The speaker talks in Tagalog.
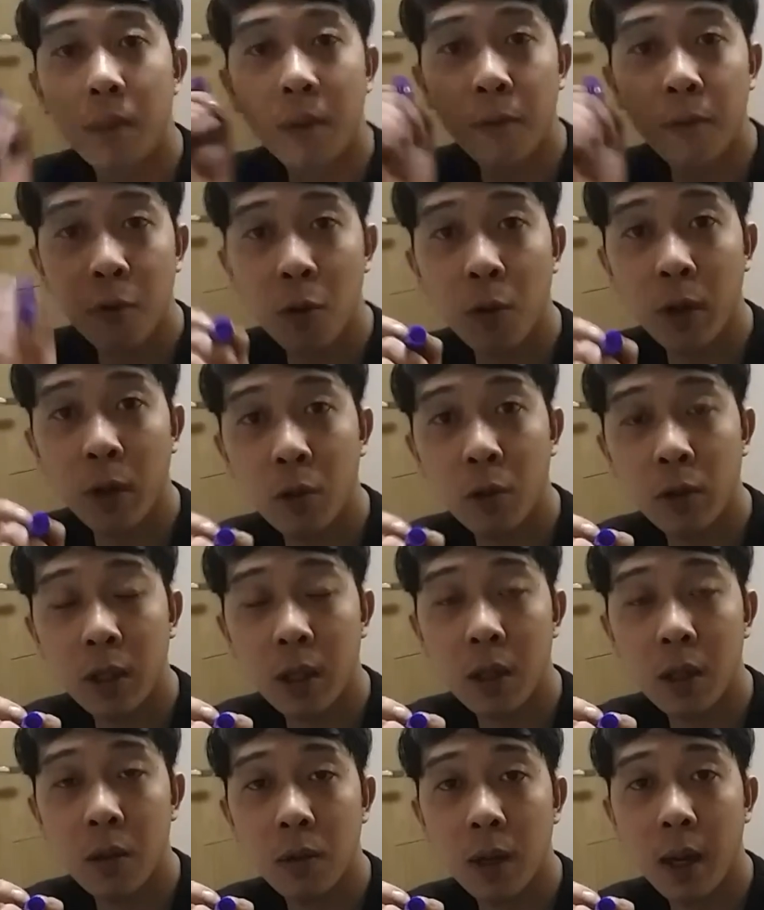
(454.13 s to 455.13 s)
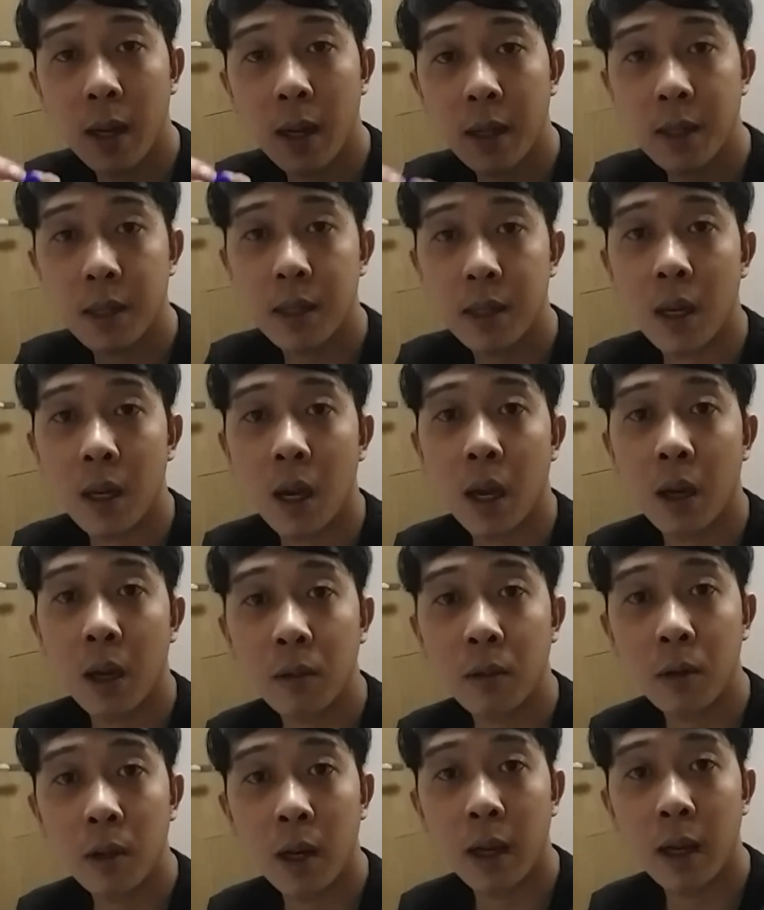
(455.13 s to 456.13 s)
Before we continue guys,
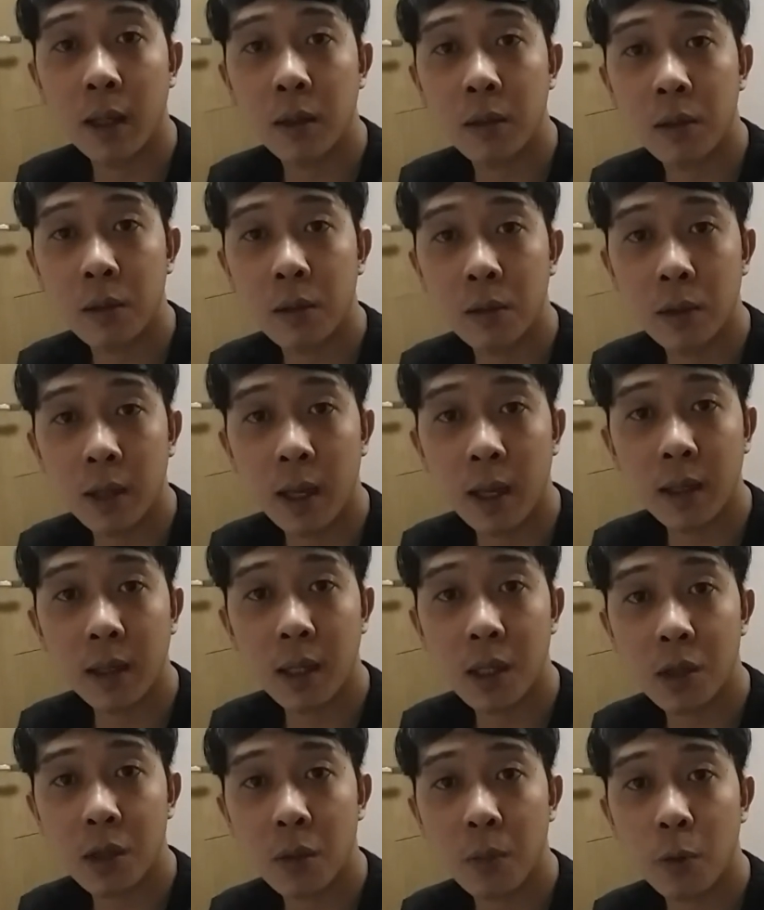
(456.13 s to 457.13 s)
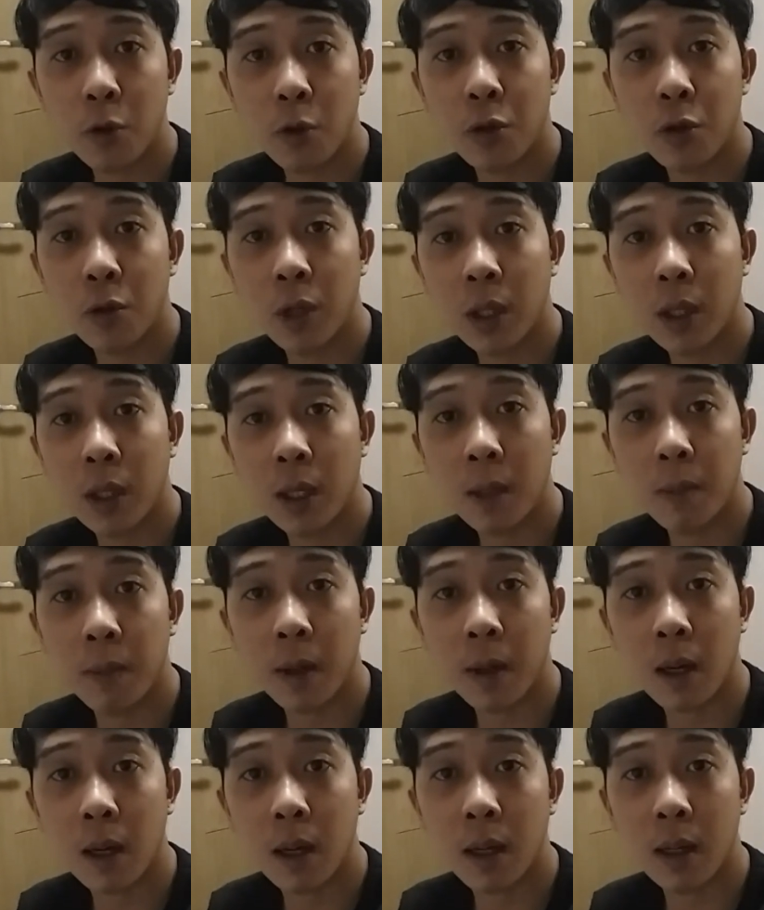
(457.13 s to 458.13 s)
I would like to take this opportunity
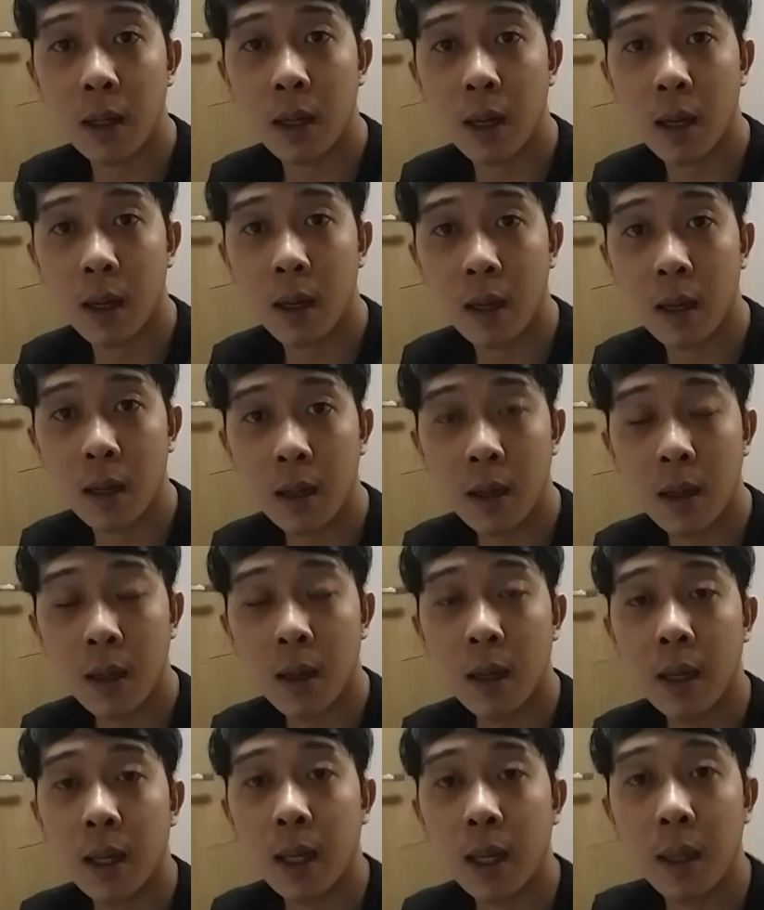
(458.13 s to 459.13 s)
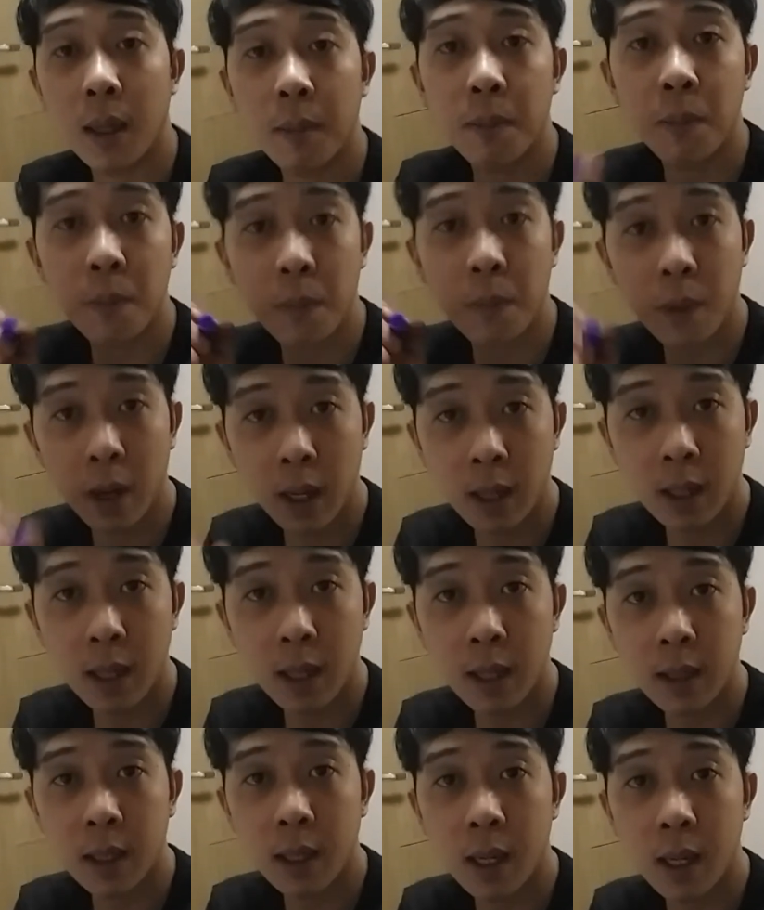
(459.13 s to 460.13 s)
para na i-pray
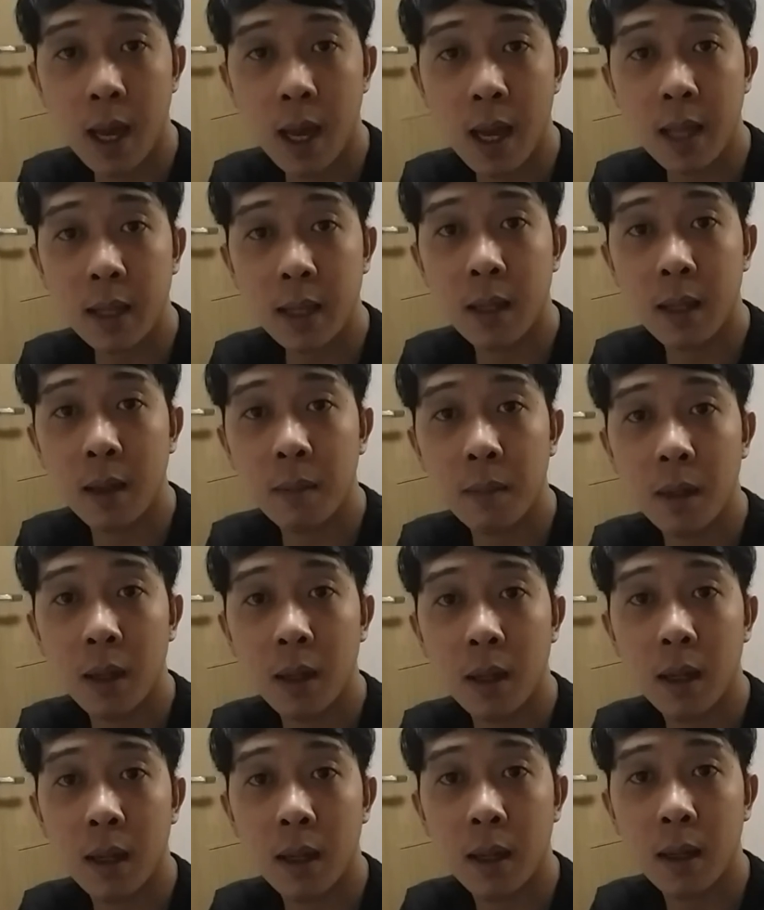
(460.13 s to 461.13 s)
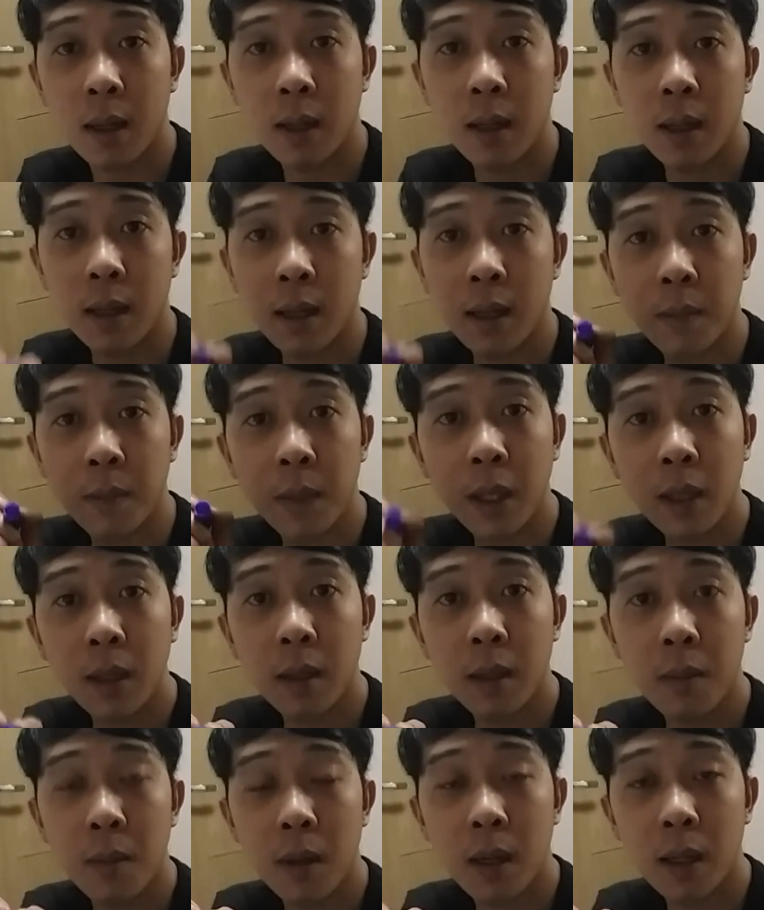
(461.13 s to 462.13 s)
natin lahat ng mga
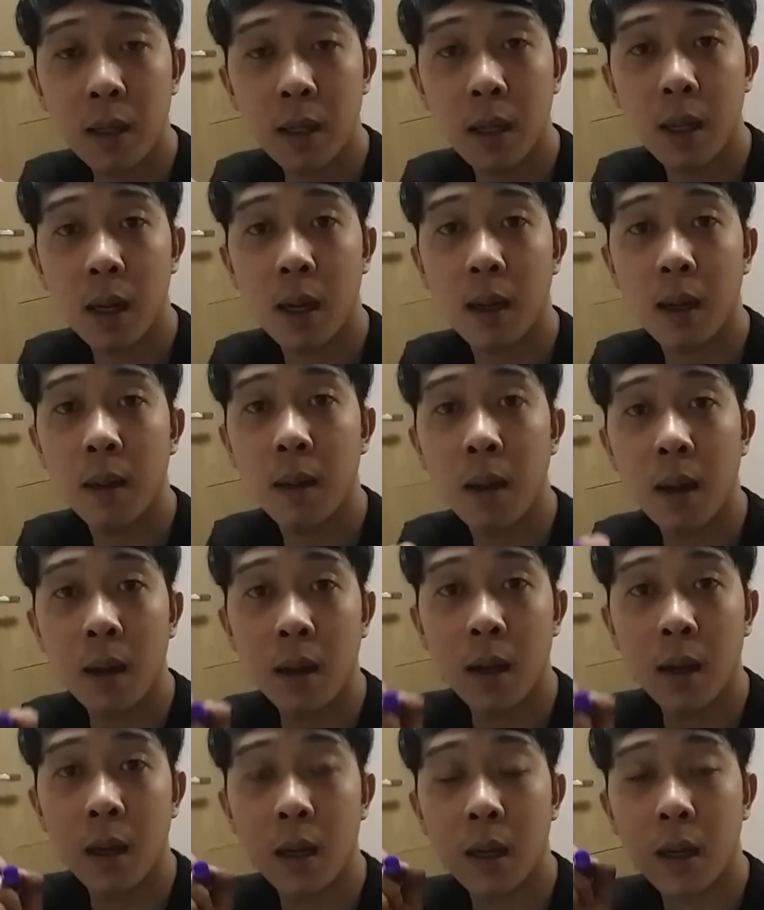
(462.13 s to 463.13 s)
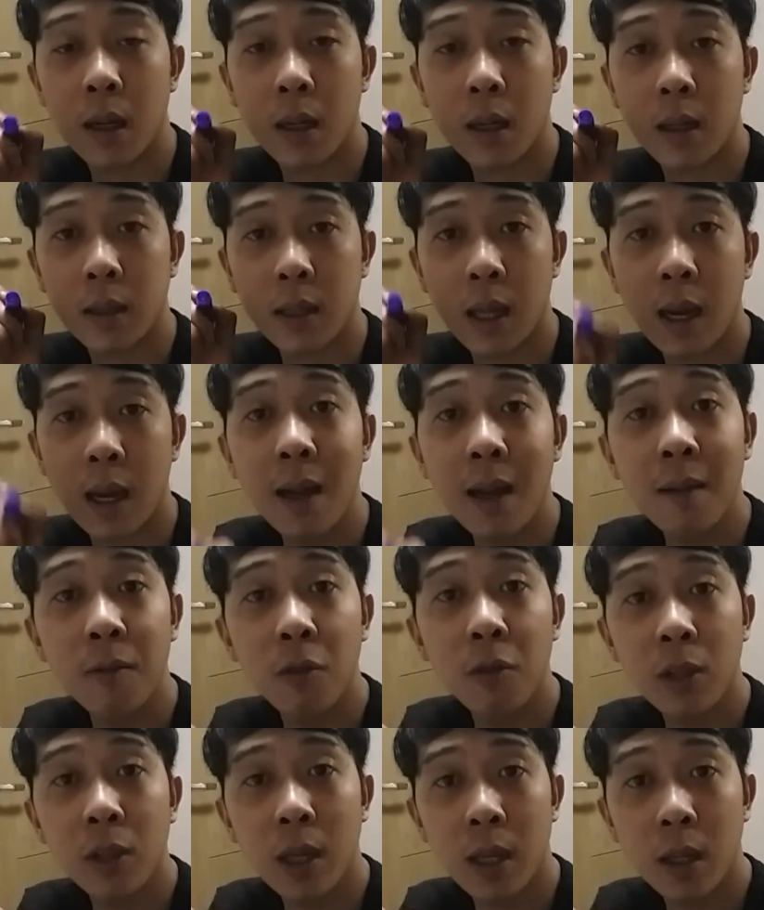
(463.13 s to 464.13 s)
nabiktima ng uh, Taal
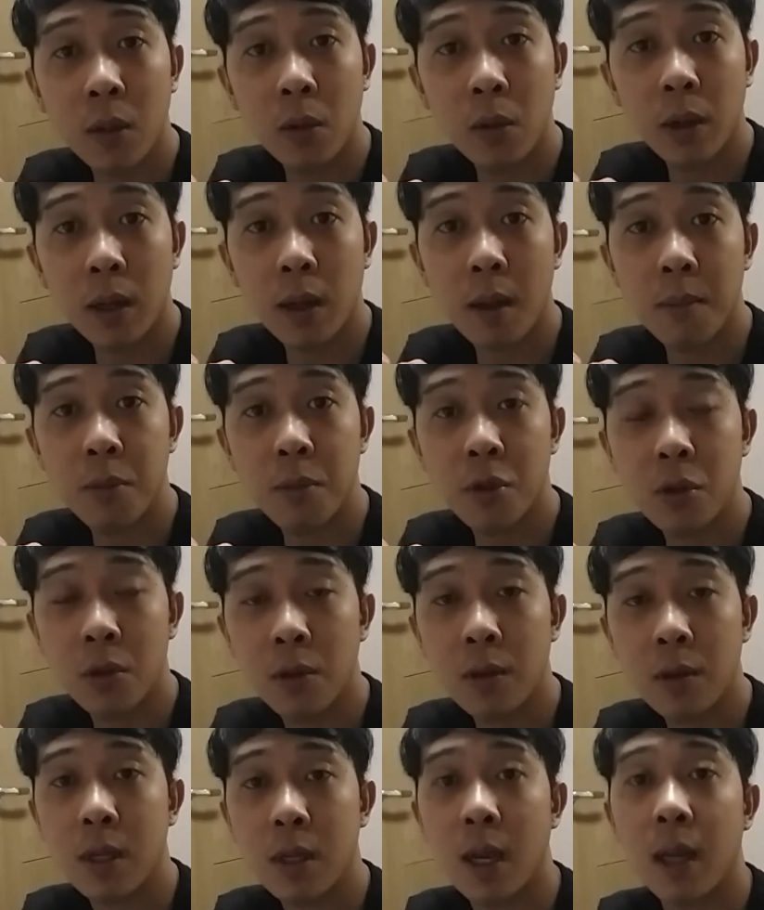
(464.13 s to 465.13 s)
Volcano Eruption.